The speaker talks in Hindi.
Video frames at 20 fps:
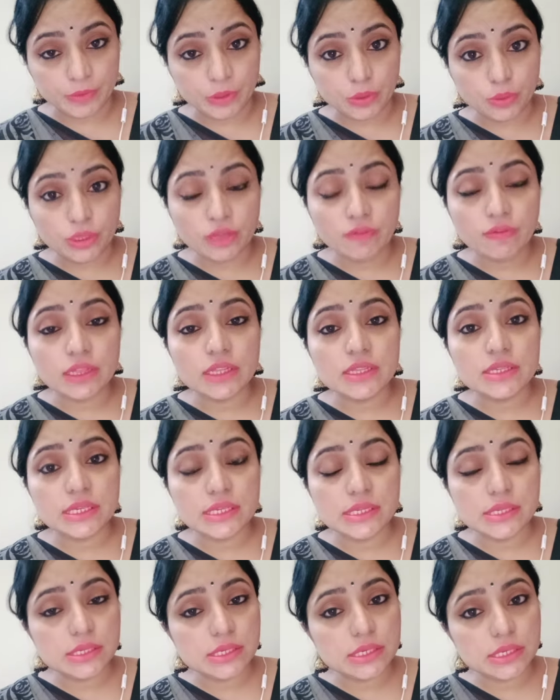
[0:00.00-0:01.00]
ओके वैन द
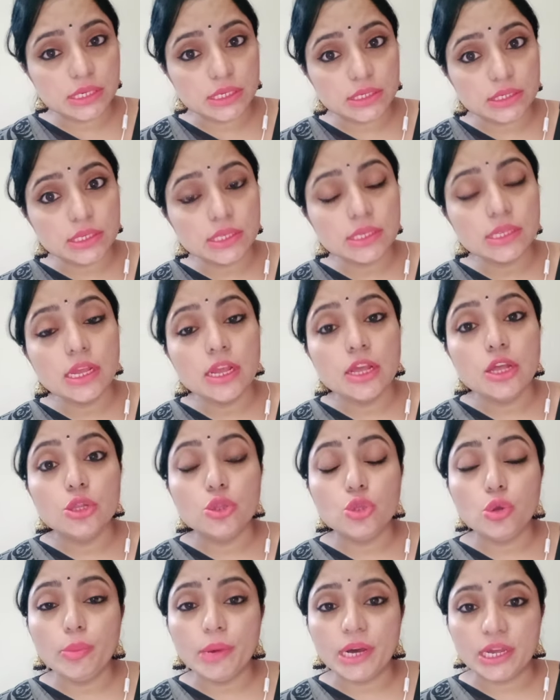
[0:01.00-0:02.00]
सीजन चेंजेस
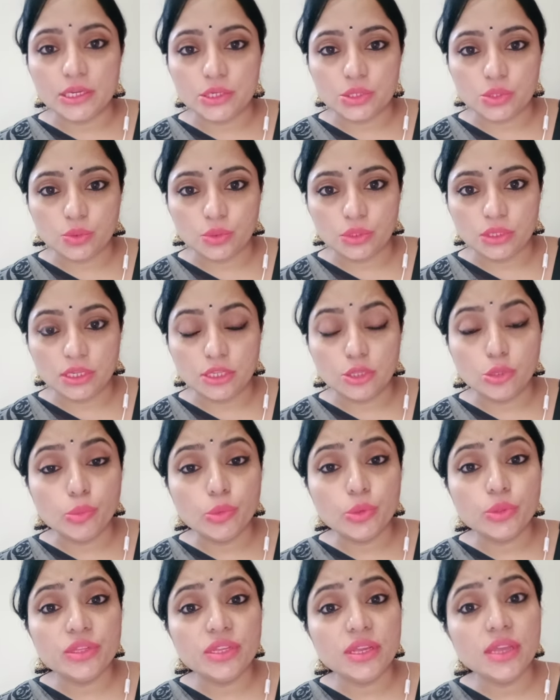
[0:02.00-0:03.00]
तो बारिश होती है तो
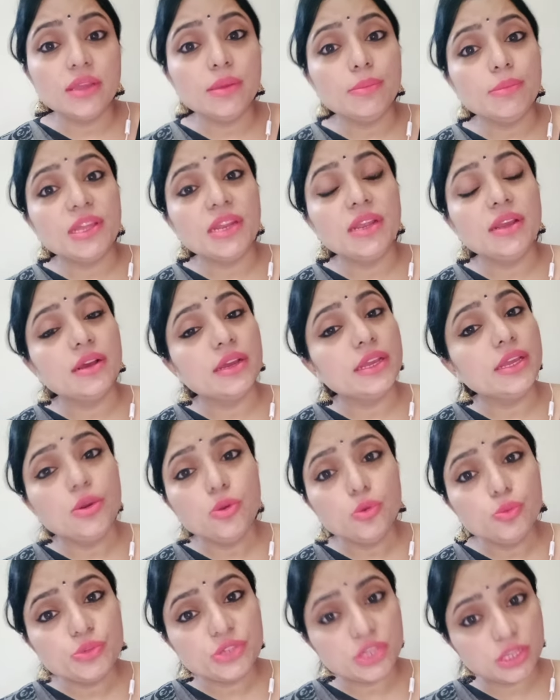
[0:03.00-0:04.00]
बोलती है कि मेरे कई
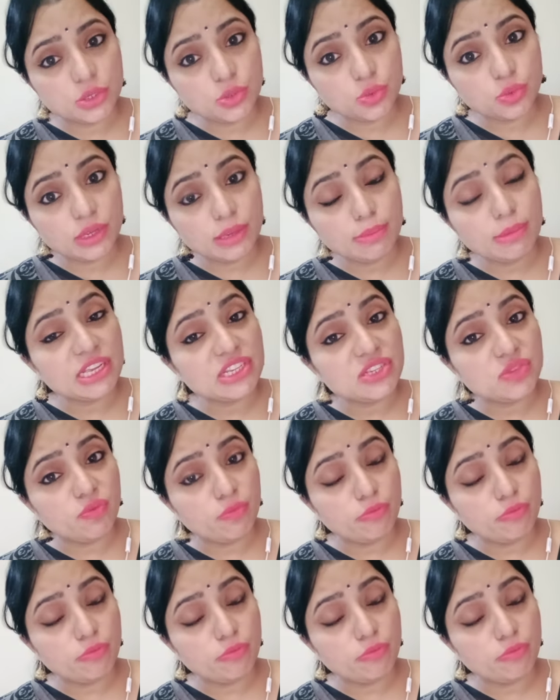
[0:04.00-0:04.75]
रूप चेंज हुए माई